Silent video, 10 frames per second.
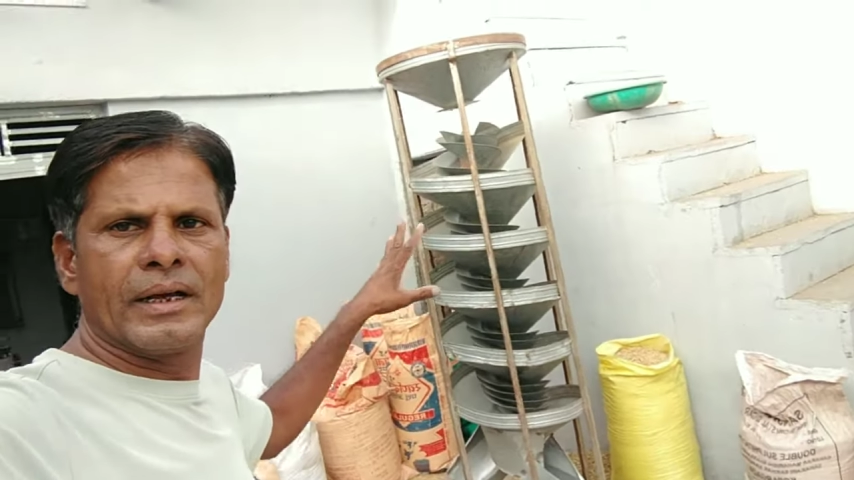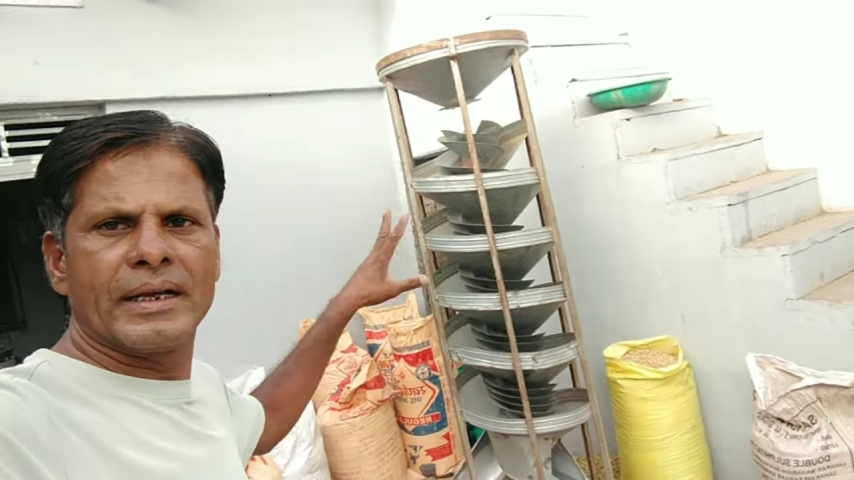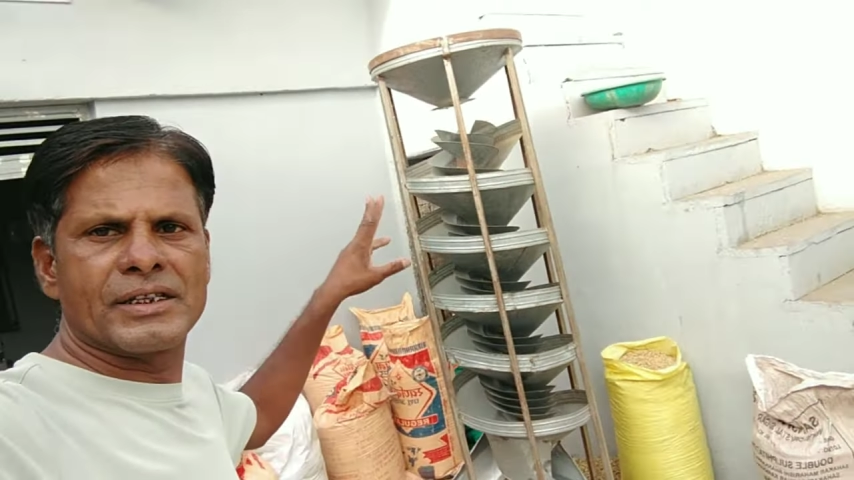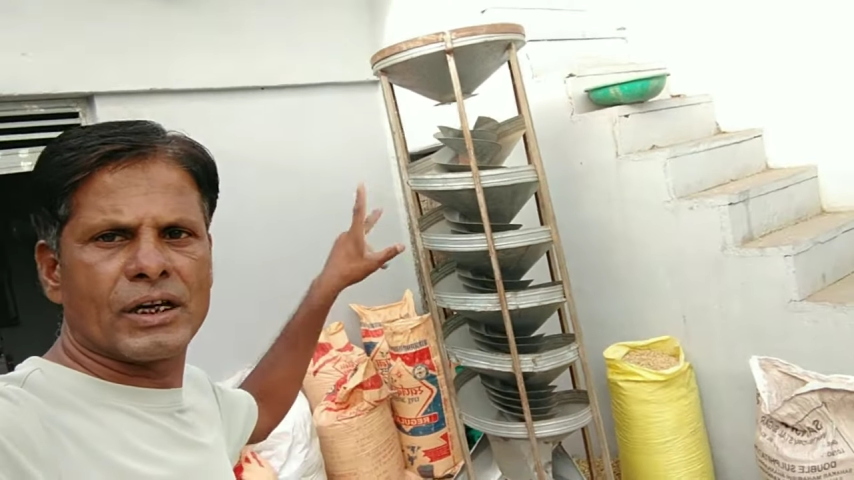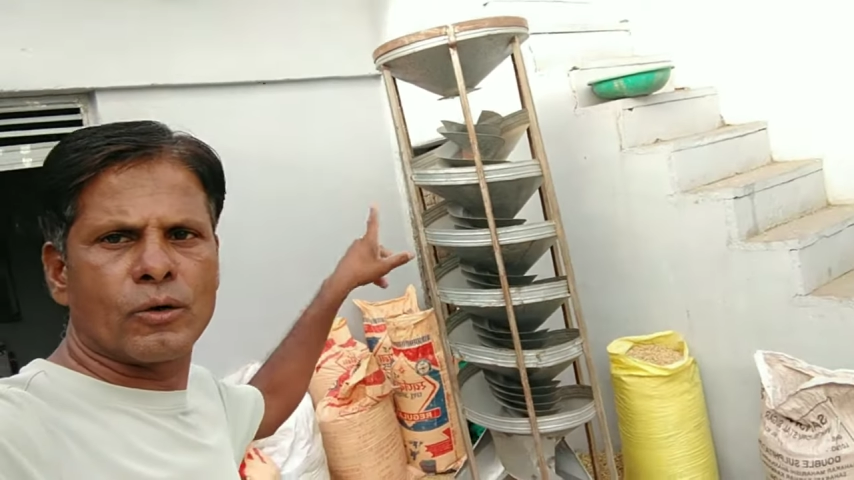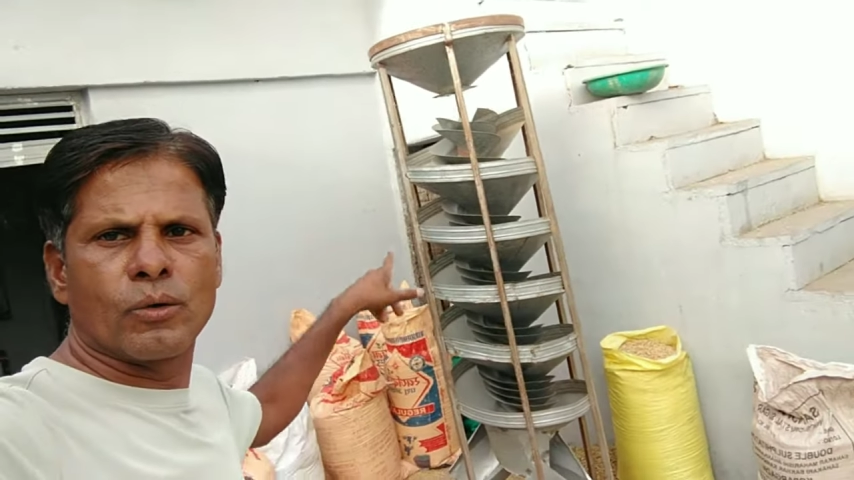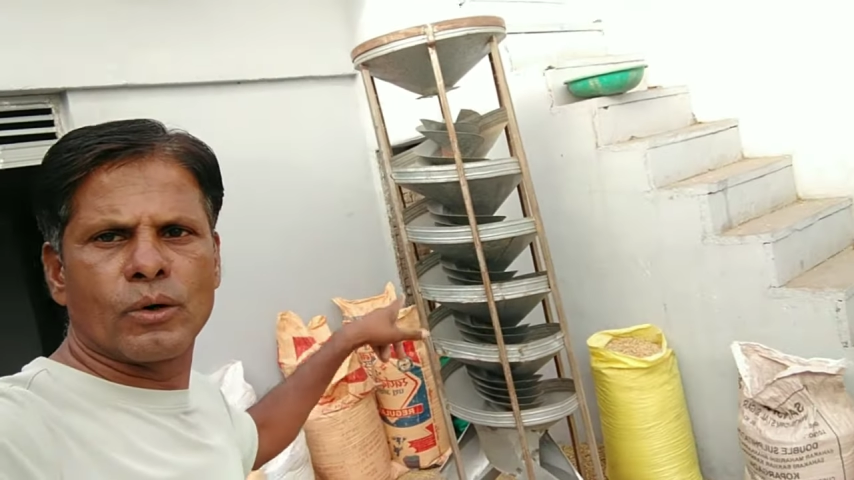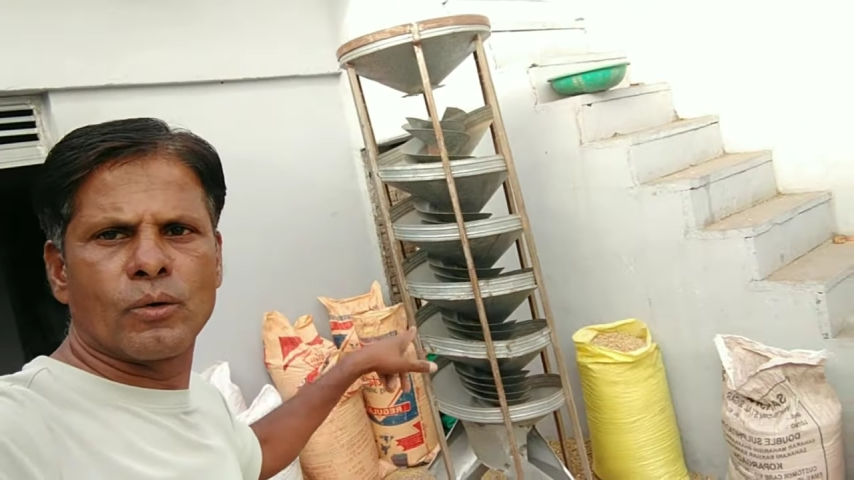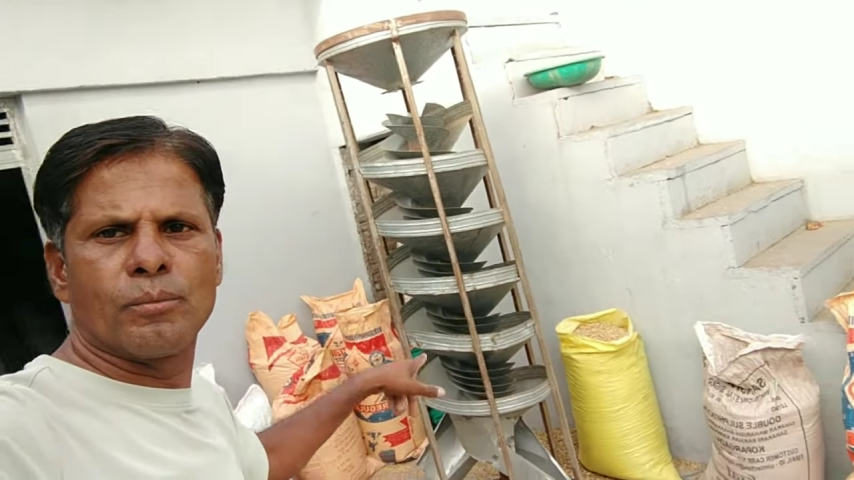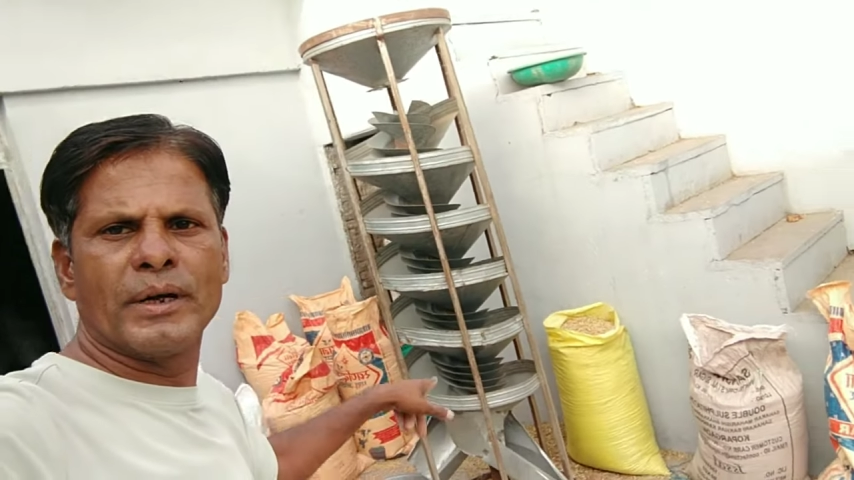ये चक्रों
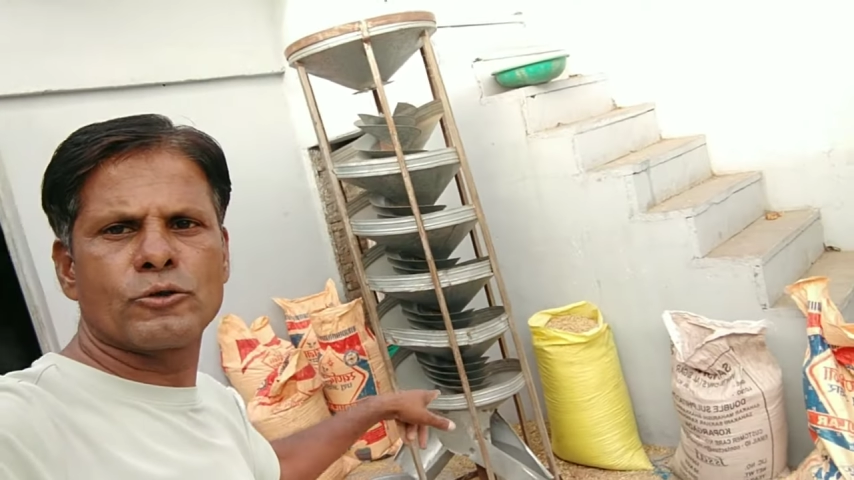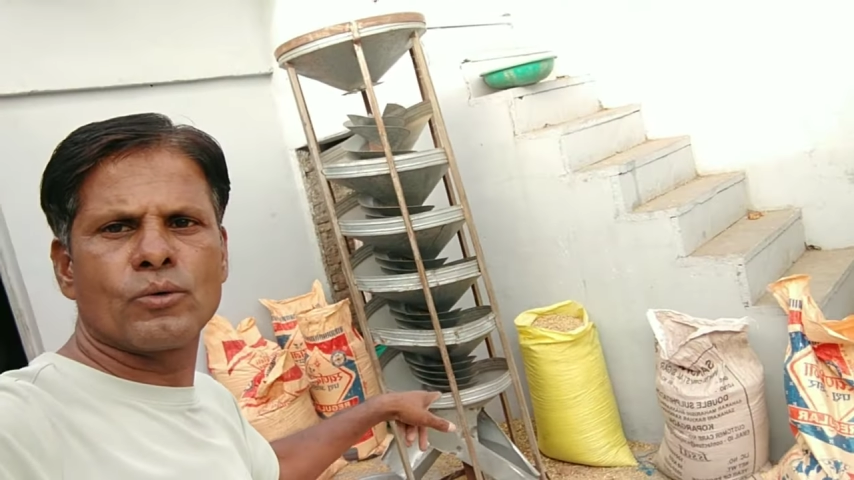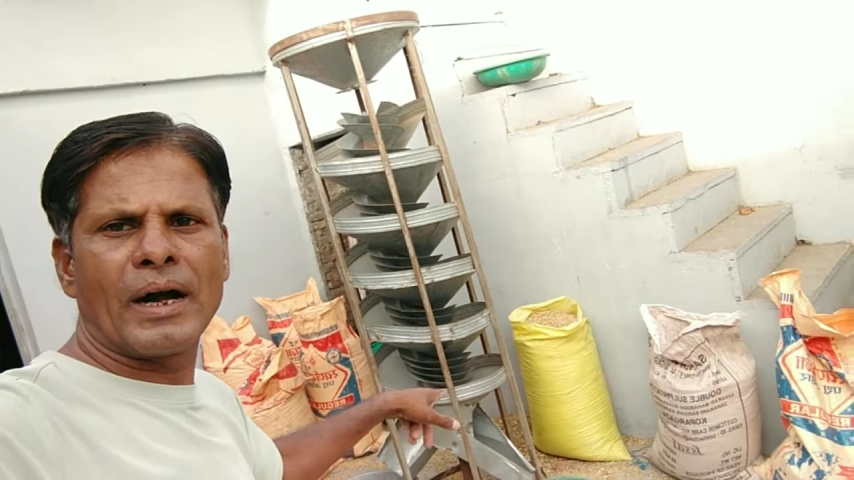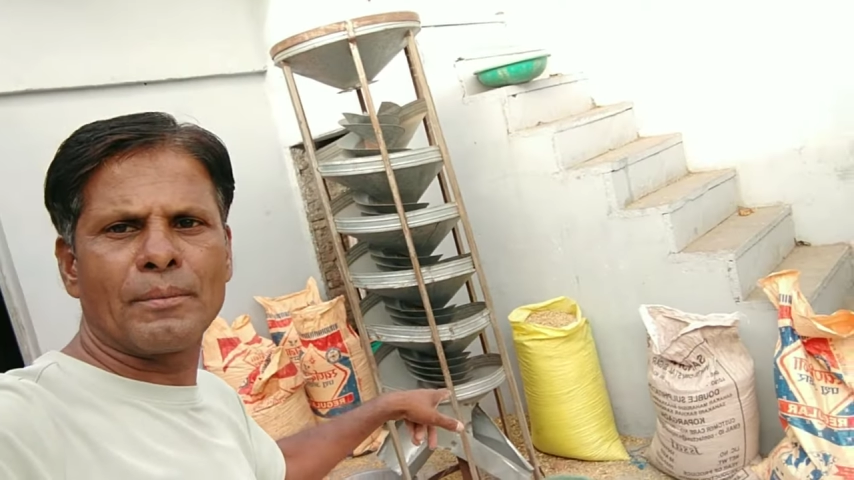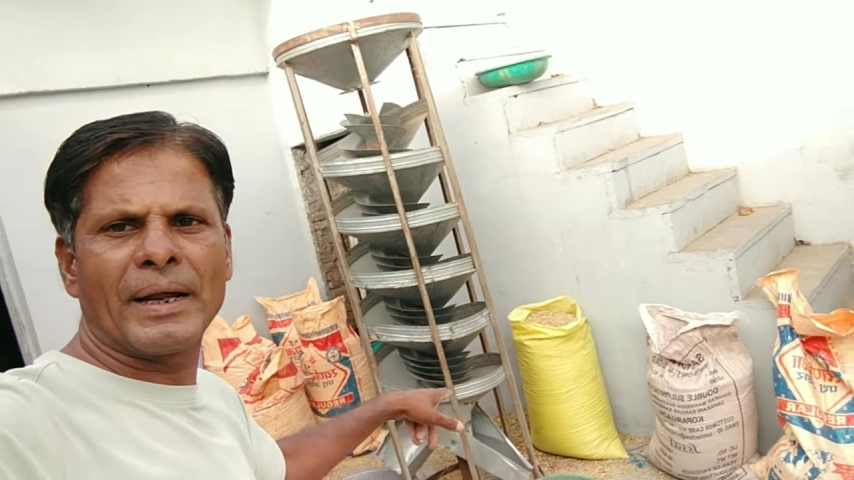के रूप में एक जुगाड़